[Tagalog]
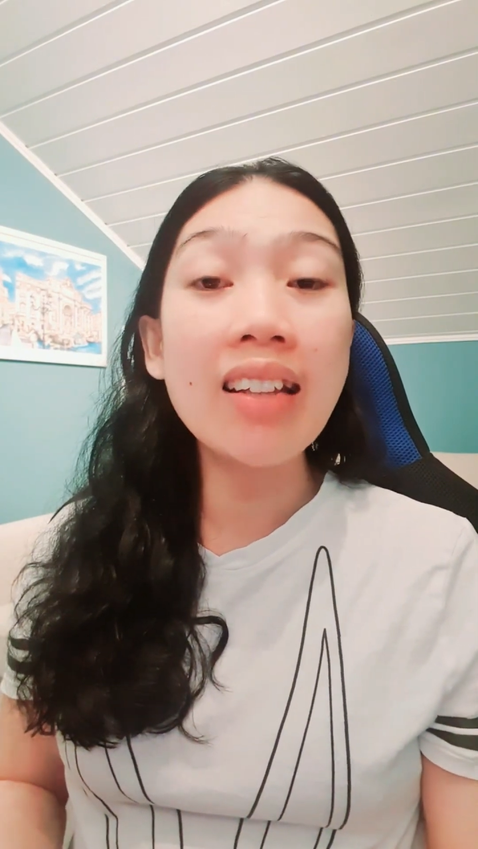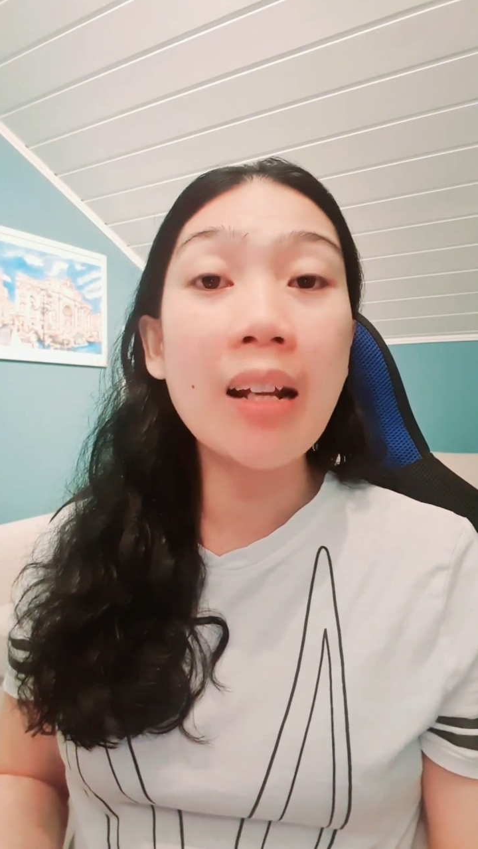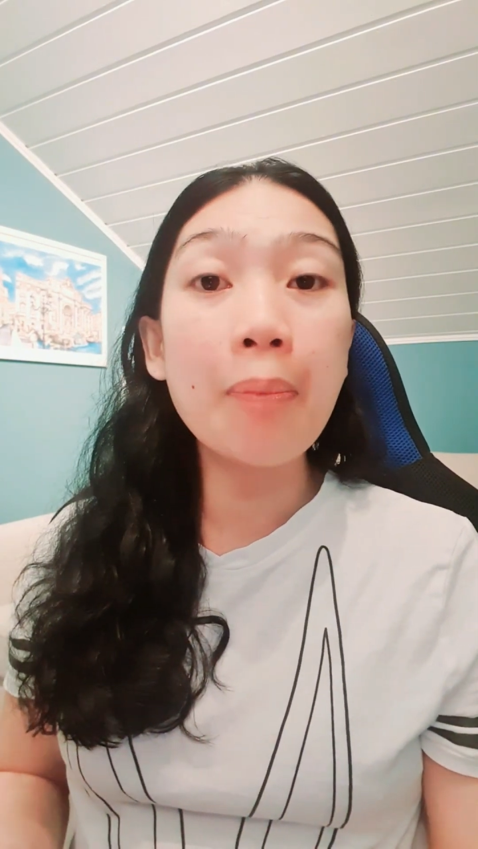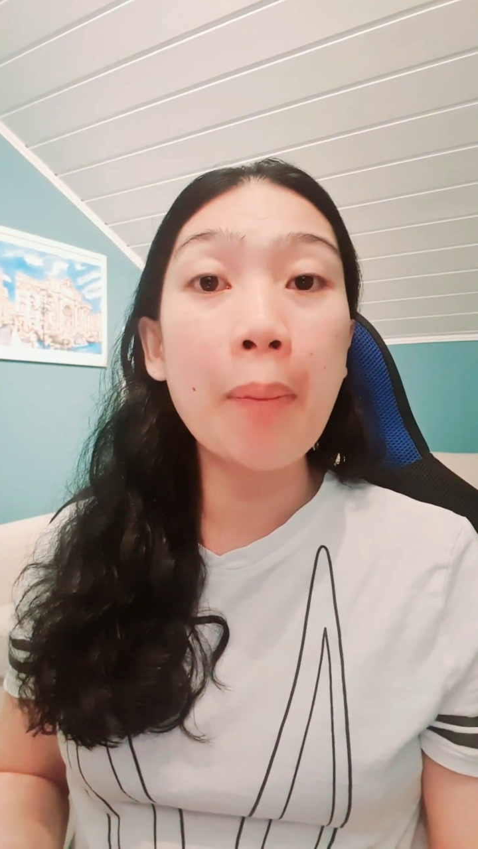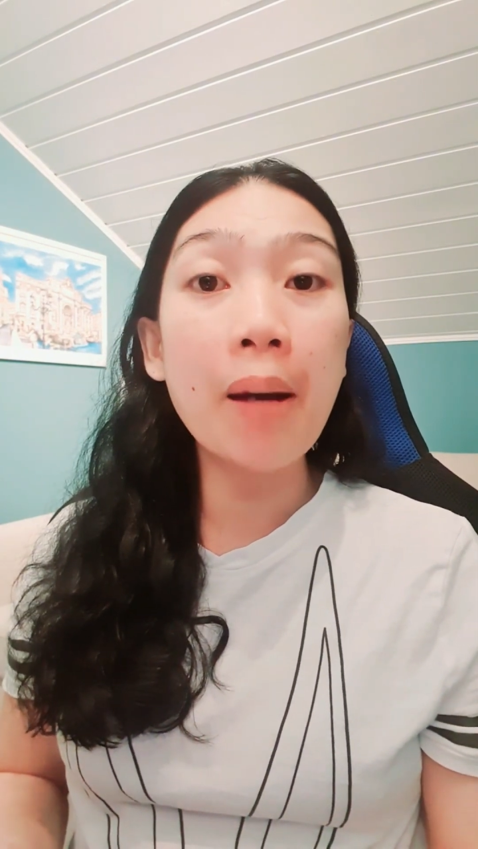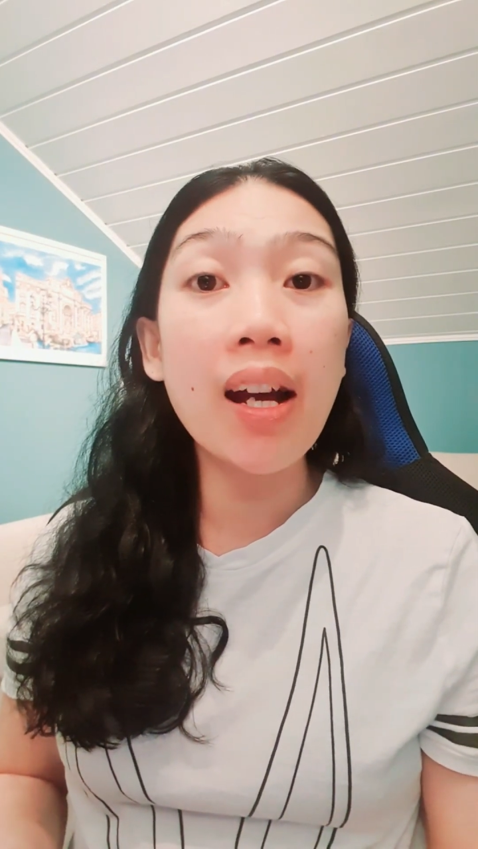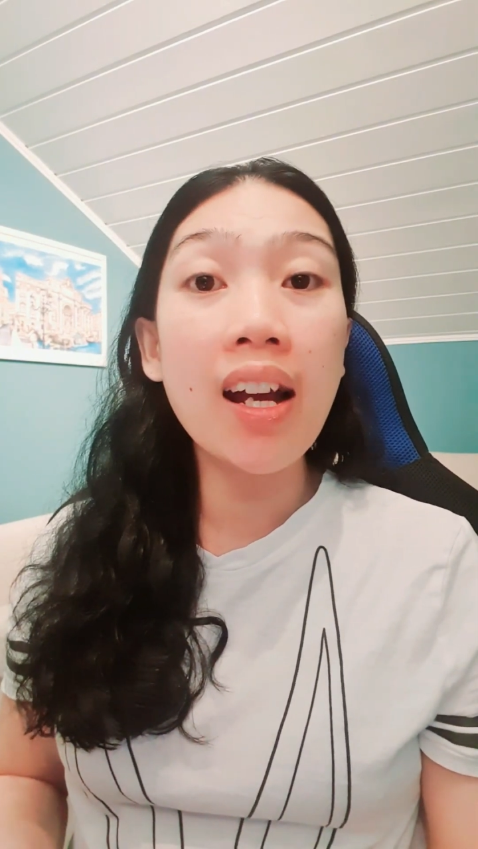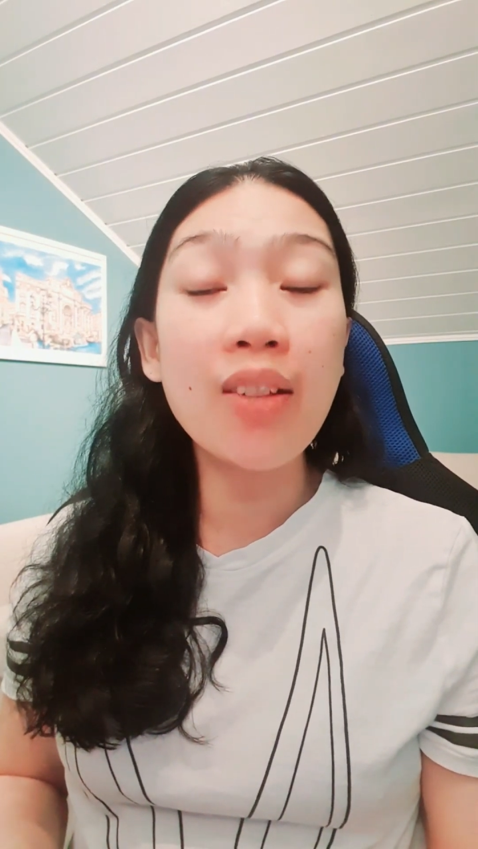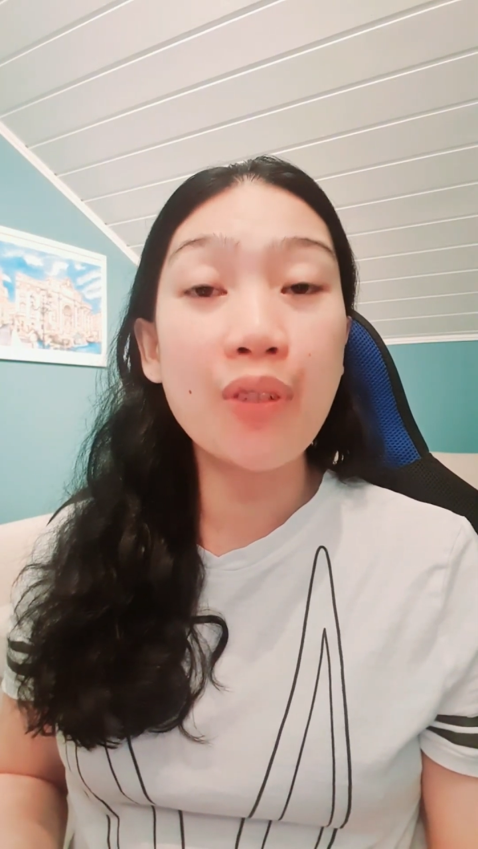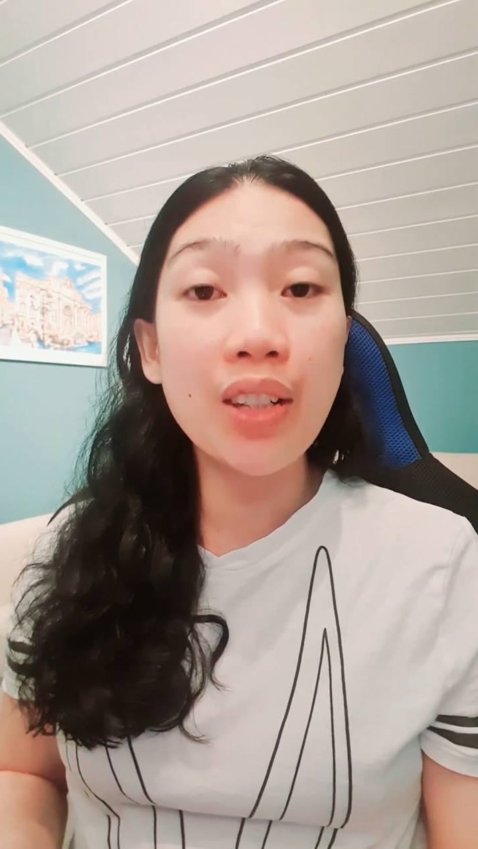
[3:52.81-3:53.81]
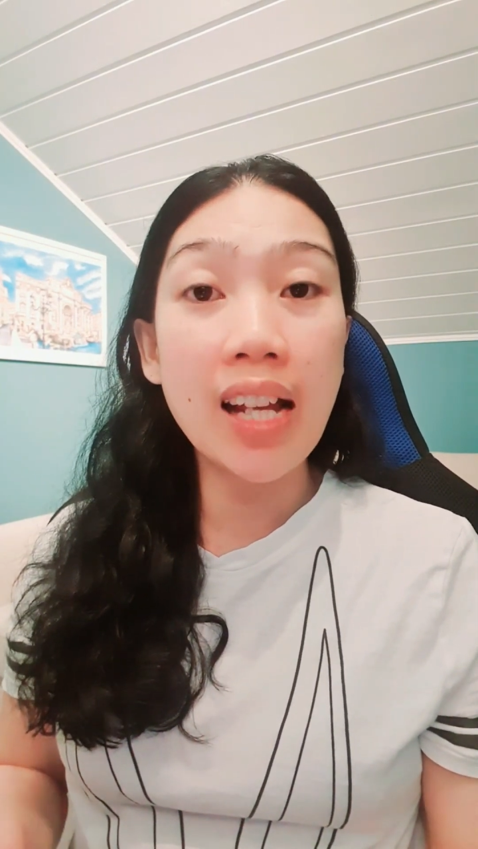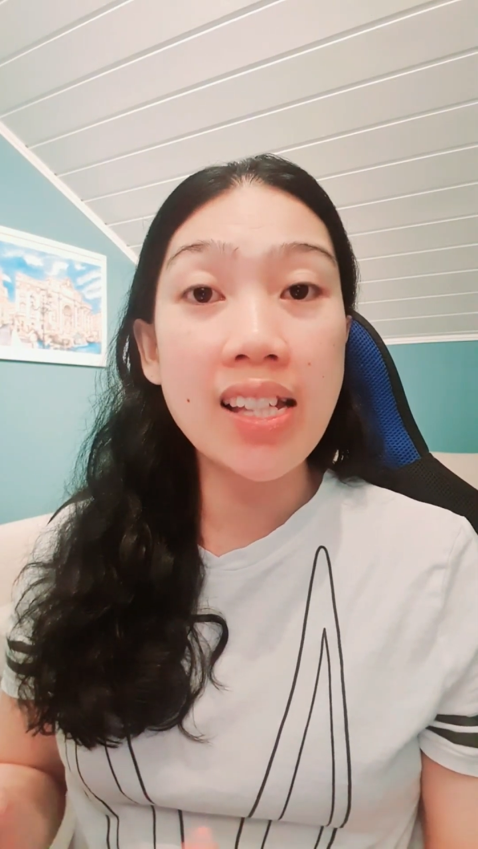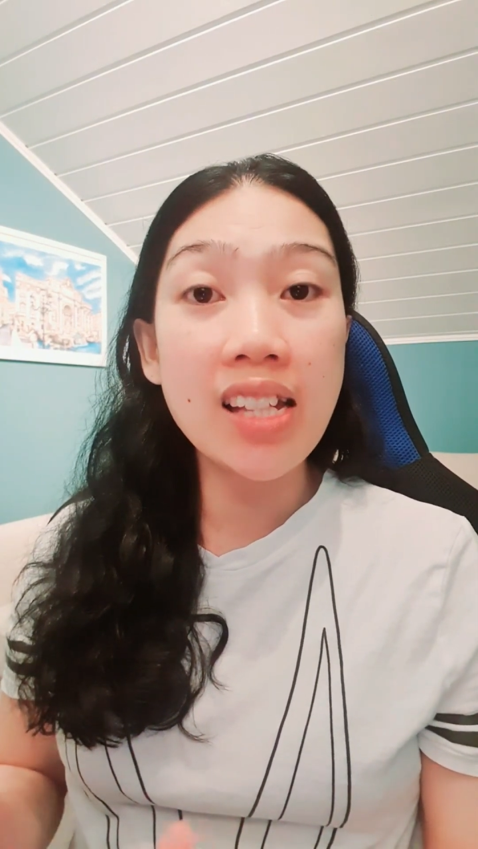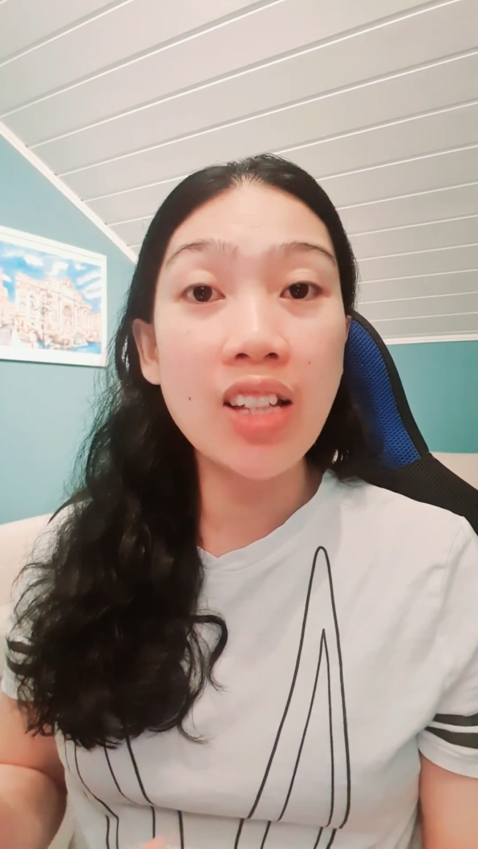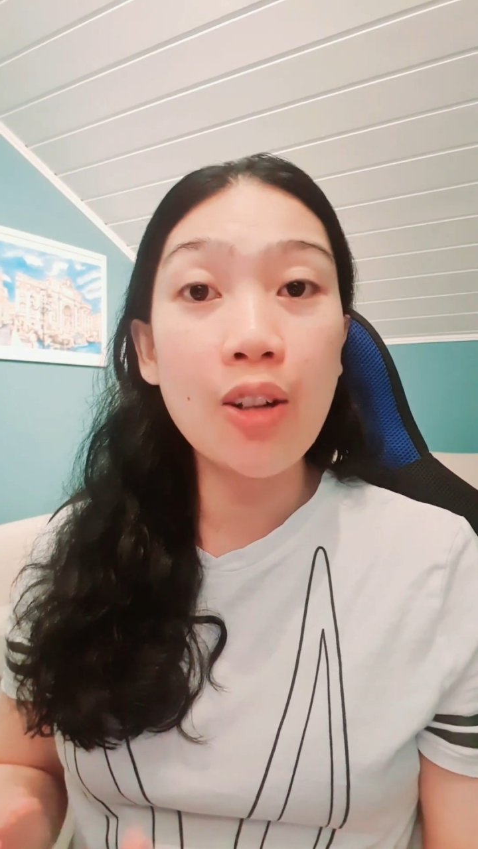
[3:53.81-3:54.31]
nagpapa-advertise
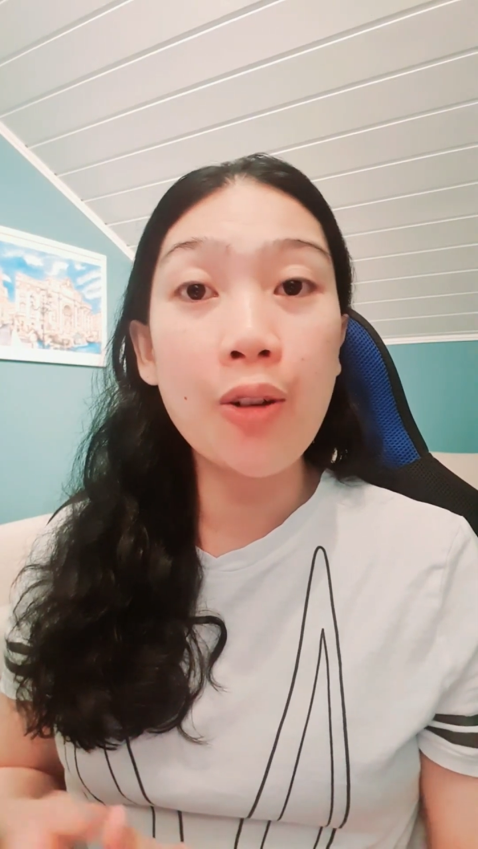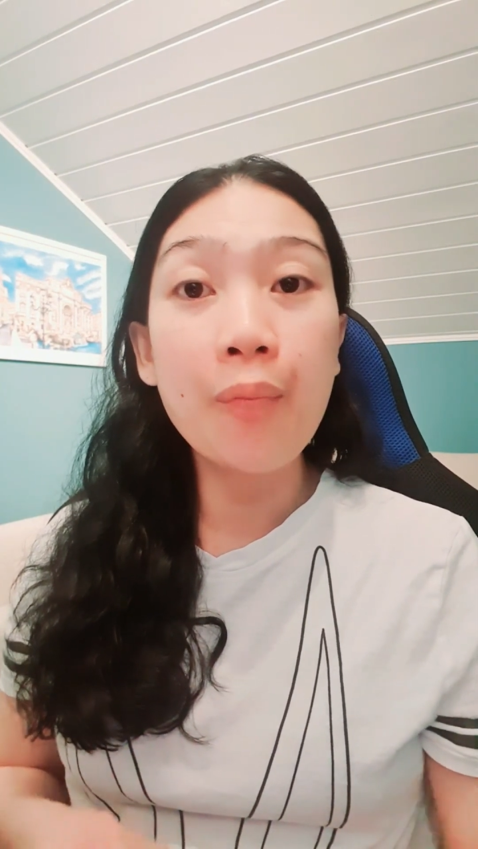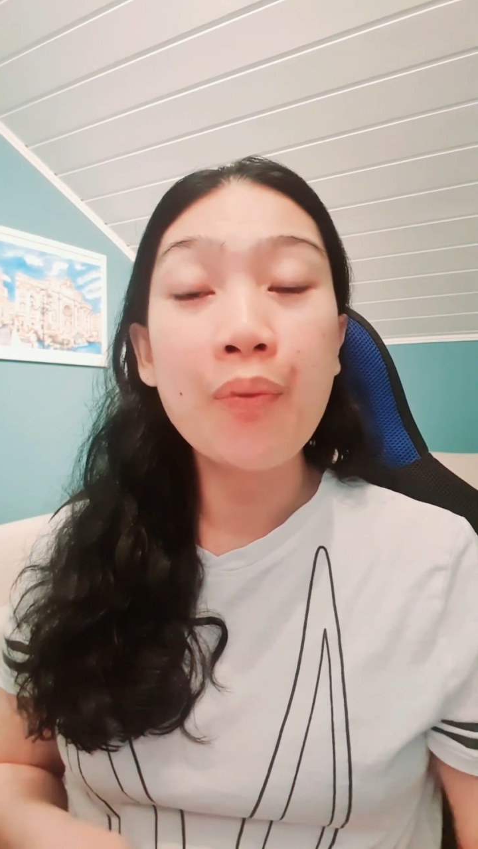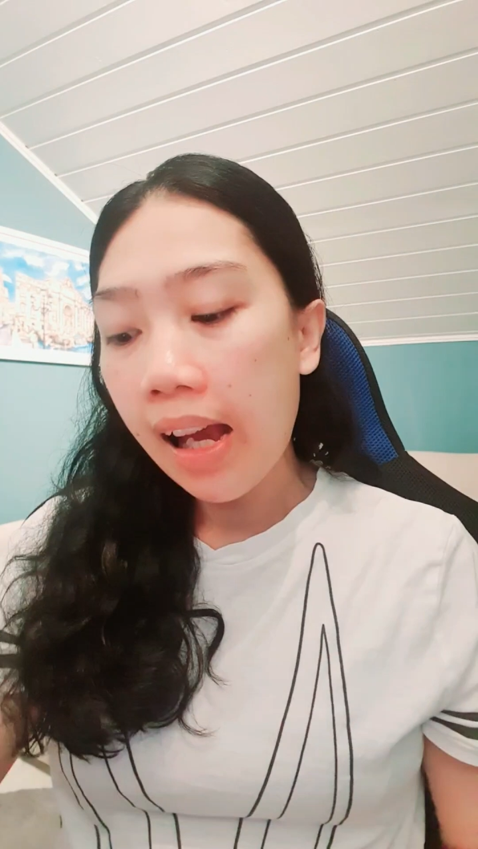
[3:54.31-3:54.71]
dito.